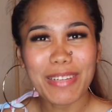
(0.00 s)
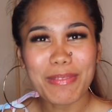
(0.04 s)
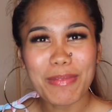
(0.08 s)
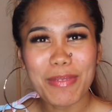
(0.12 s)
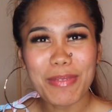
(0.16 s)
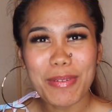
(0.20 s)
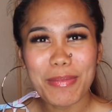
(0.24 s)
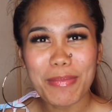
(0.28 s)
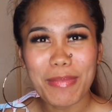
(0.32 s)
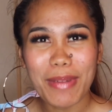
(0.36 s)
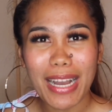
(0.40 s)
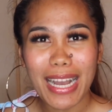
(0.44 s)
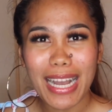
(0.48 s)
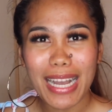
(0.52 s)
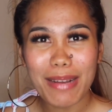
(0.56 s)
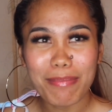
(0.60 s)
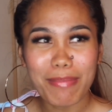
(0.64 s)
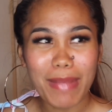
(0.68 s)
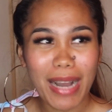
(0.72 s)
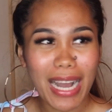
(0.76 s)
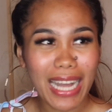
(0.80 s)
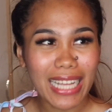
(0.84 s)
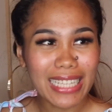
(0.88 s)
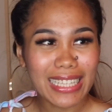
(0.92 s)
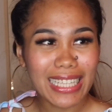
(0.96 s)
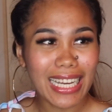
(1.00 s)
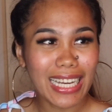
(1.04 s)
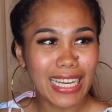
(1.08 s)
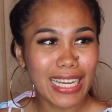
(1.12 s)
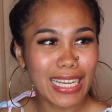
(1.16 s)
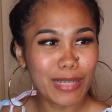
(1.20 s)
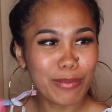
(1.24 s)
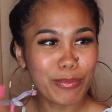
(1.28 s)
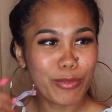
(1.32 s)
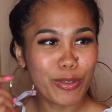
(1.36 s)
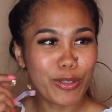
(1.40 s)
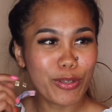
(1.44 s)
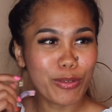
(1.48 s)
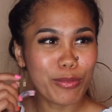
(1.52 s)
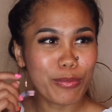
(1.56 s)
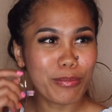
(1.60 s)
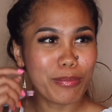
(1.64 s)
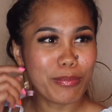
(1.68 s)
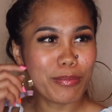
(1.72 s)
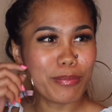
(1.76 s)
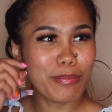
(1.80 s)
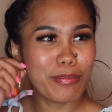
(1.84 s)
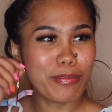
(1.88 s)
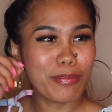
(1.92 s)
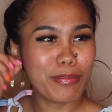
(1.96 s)
alam mo yung mga bata, alam mo yung
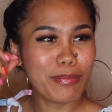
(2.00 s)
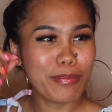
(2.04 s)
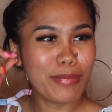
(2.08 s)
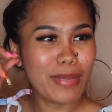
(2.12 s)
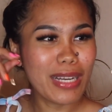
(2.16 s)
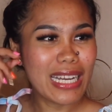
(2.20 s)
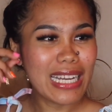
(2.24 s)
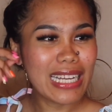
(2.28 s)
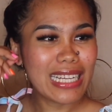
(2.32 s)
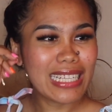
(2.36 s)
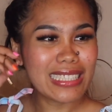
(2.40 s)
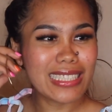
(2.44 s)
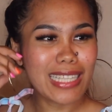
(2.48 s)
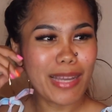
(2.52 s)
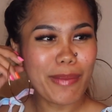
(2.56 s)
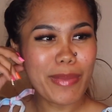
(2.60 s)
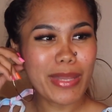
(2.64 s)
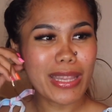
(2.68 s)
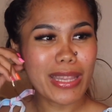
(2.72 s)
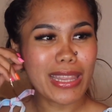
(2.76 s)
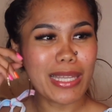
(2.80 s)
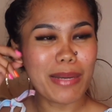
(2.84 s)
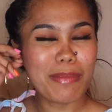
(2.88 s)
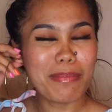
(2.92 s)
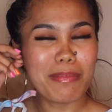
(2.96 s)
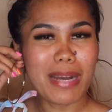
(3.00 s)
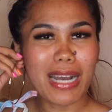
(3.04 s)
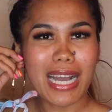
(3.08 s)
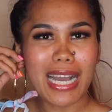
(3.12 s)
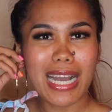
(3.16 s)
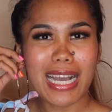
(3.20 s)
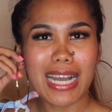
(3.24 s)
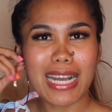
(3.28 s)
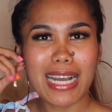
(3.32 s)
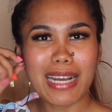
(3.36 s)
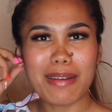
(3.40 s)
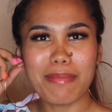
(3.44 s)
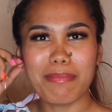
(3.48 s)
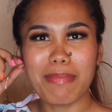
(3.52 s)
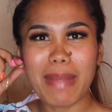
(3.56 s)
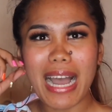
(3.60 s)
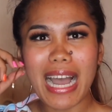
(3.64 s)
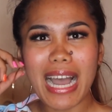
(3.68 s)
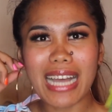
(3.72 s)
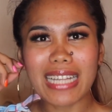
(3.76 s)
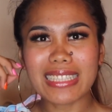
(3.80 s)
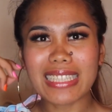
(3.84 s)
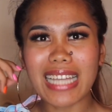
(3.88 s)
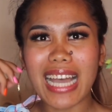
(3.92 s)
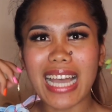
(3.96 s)
damit ng mga
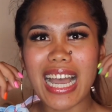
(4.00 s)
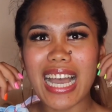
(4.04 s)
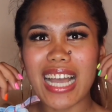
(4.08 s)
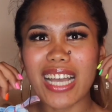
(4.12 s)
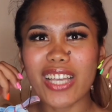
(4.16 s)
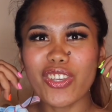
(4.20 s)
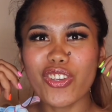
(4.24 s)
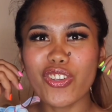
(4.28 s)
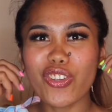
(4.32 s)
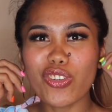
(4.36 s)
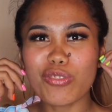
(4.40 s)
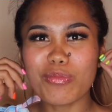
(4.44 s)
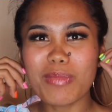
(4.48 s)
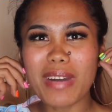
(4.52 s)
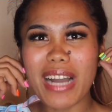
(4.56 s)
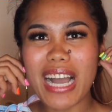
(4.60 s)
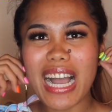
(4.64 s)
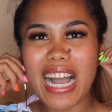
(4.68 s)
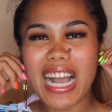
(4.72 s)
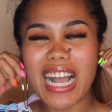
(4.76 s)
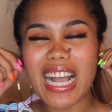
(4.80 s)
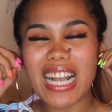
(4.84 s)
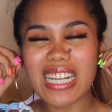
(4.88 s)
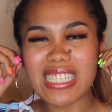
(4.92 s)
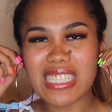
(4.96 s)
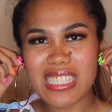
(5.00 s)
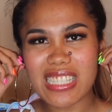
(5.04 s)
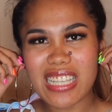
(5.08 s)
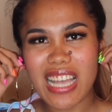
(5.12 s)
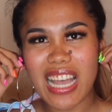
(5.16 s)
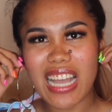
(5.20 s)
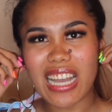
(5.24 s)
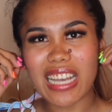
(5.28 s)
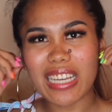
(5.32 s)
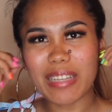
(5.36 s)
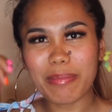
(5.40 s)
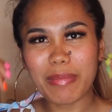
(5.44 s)
bata, yun yung mga kasya sa akin.